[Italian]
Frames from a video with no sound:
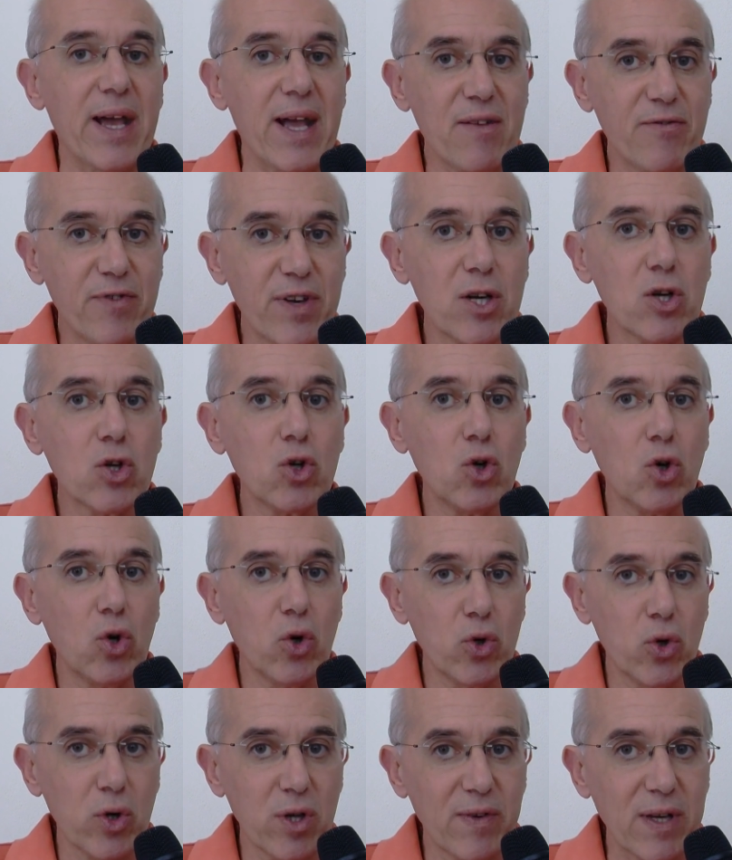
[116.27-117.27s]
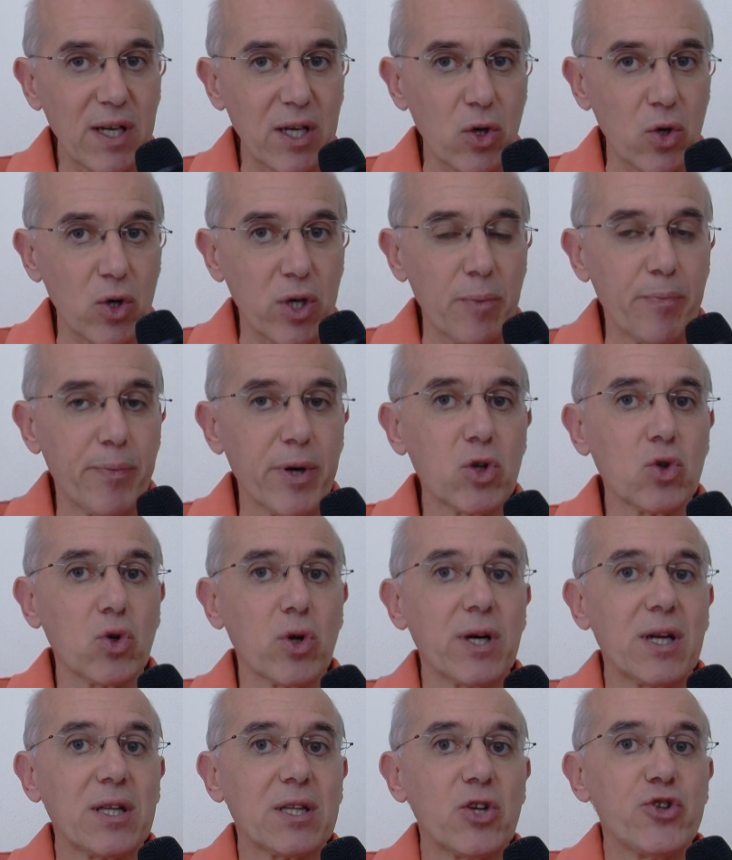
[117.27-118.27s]
È vero o non è vero che poi
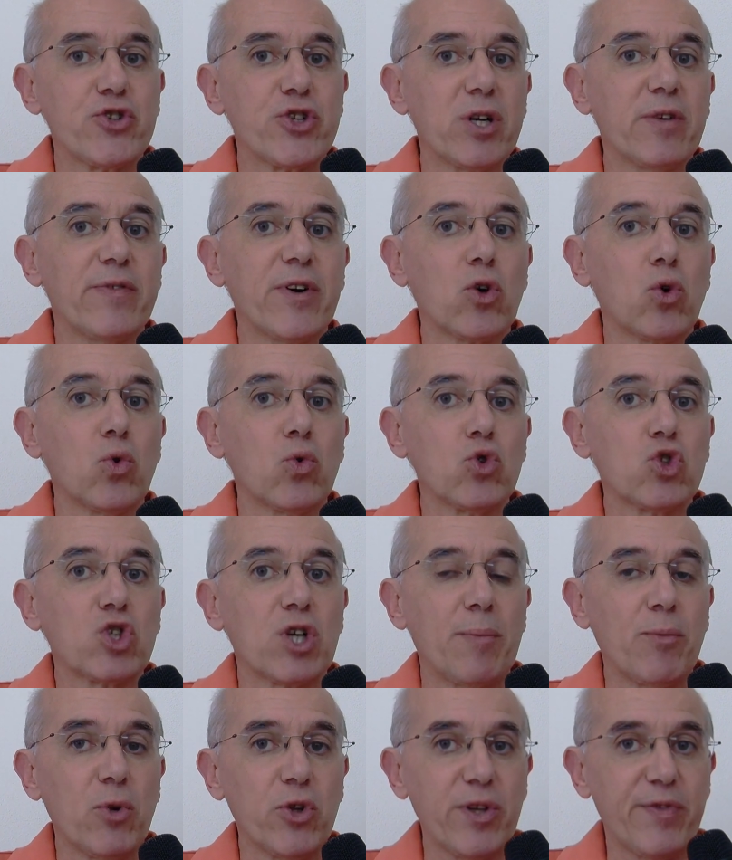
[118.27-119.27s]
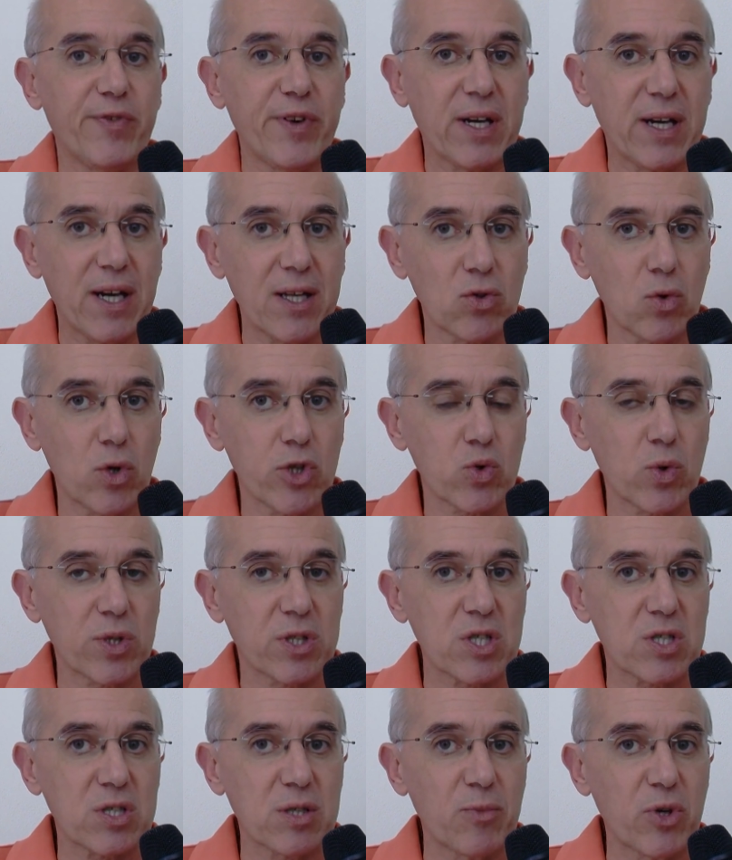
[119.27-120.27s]
tornata a Genova Colucci ha modificato la sua
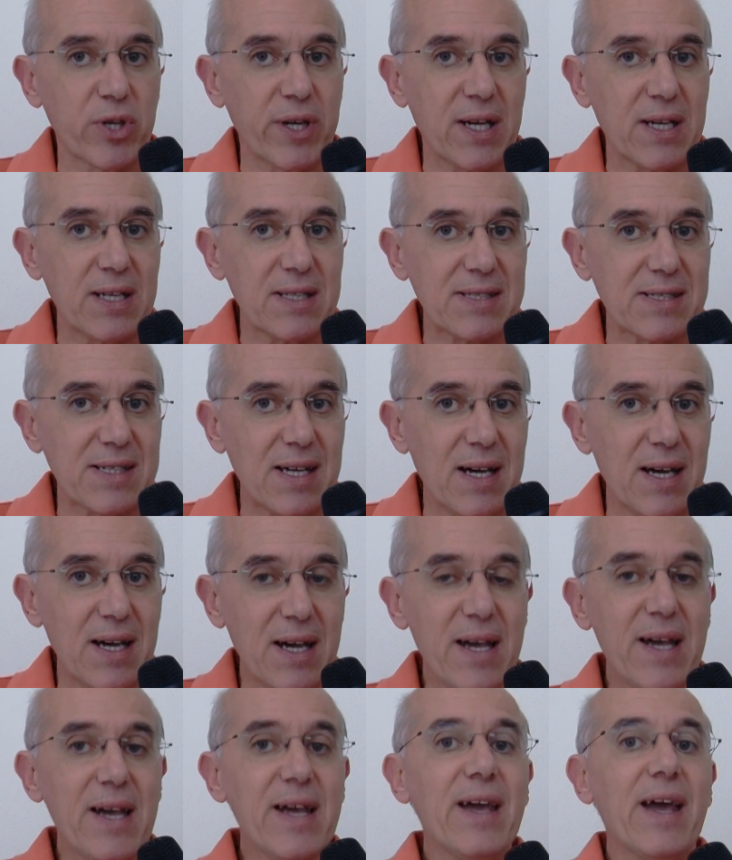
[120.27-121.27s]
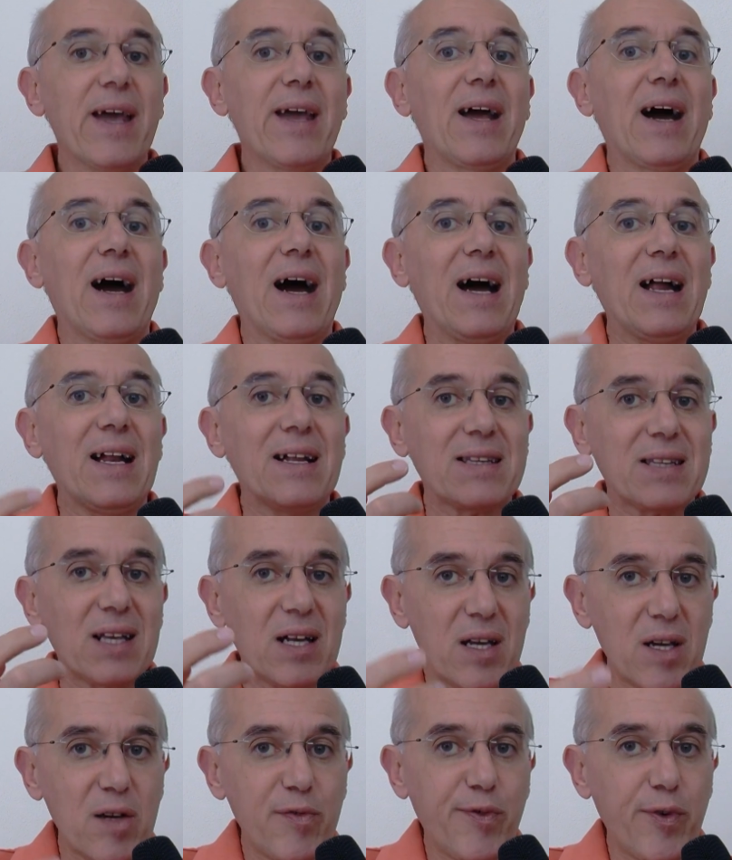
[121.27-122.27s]
testimonianza e al
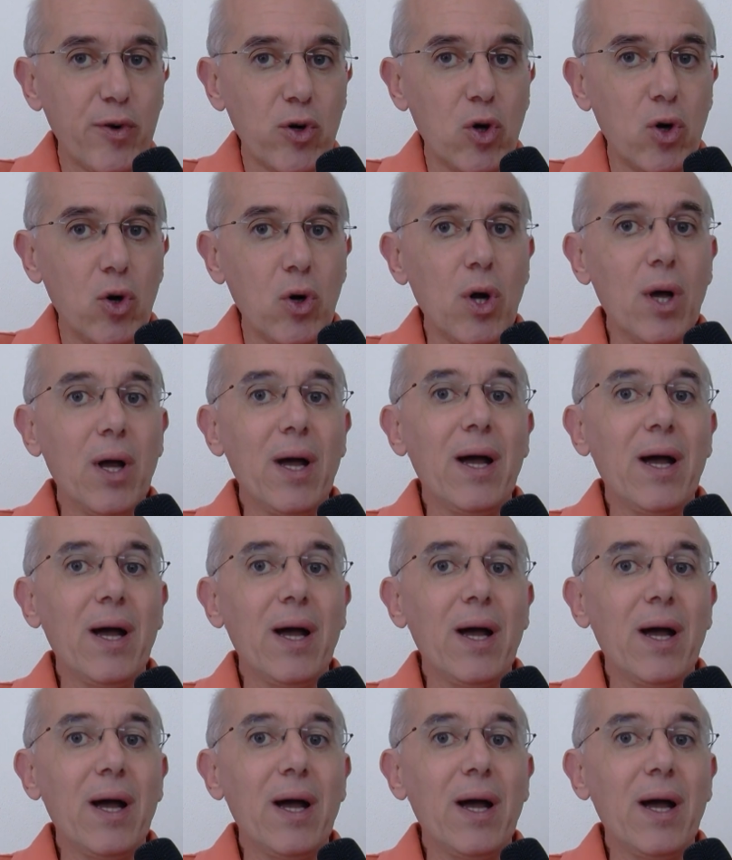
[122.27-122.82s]
telefono